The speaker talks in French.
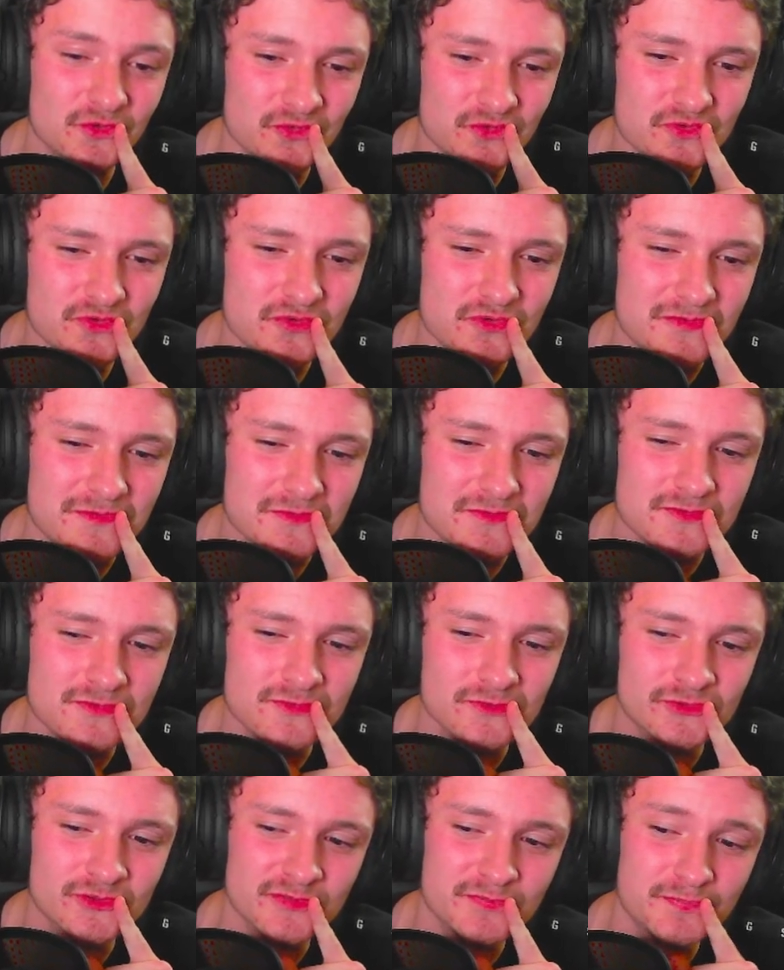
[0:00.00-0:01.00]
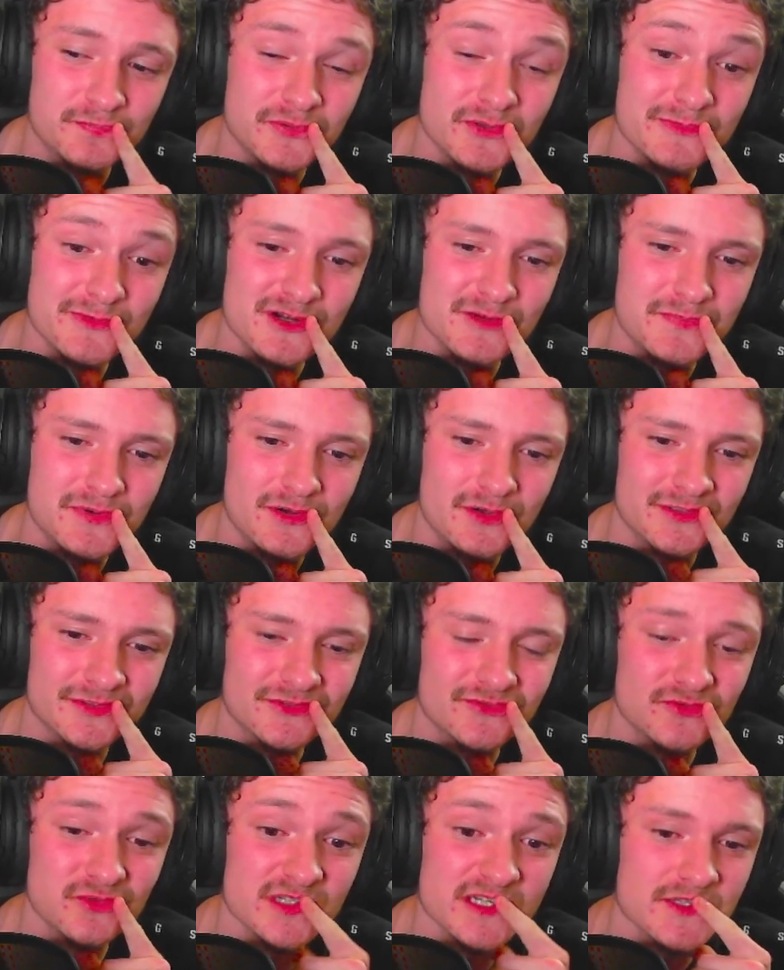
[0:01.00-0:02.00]
coup où je peux me le
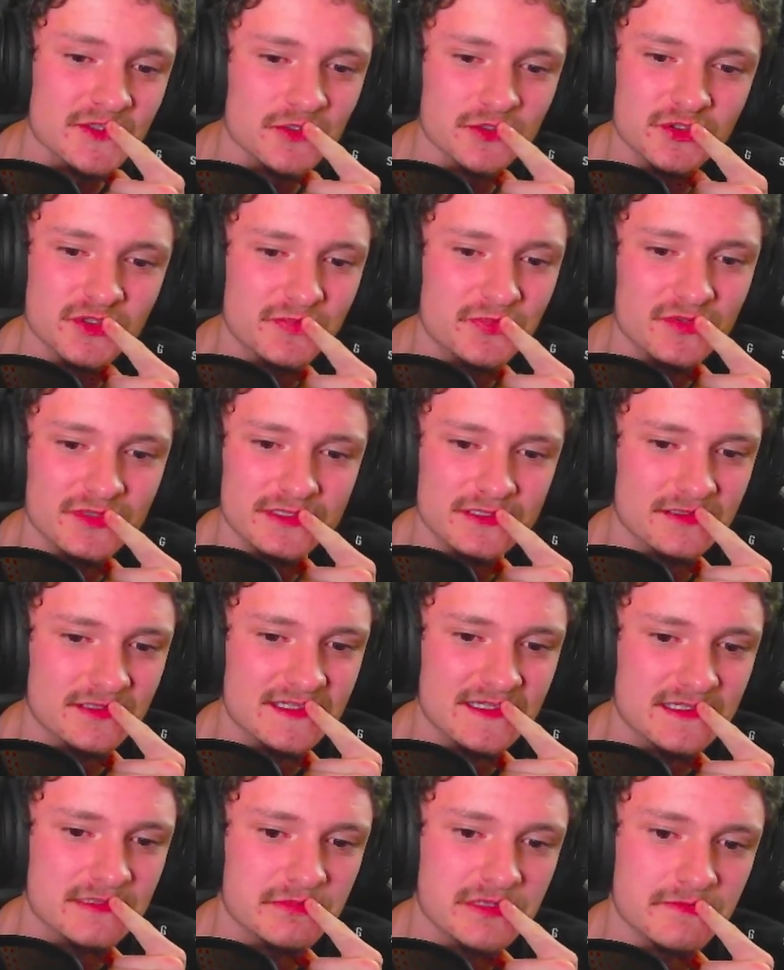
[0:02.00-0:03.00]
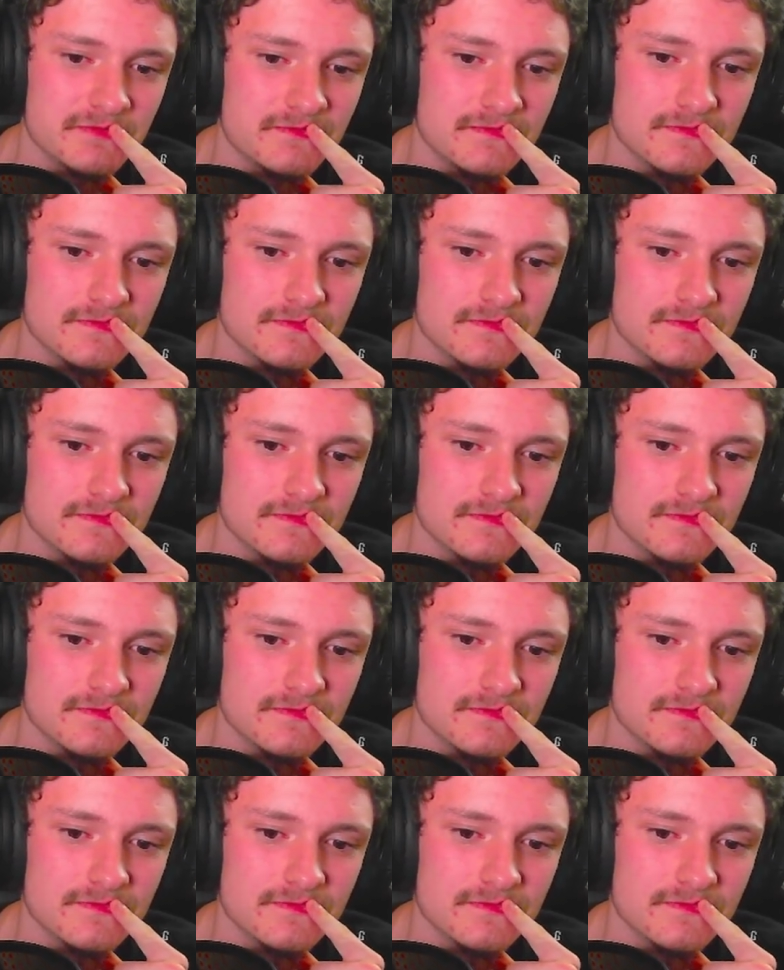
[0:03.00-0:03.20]
prendre. Tous les autres, je peux les anticiper.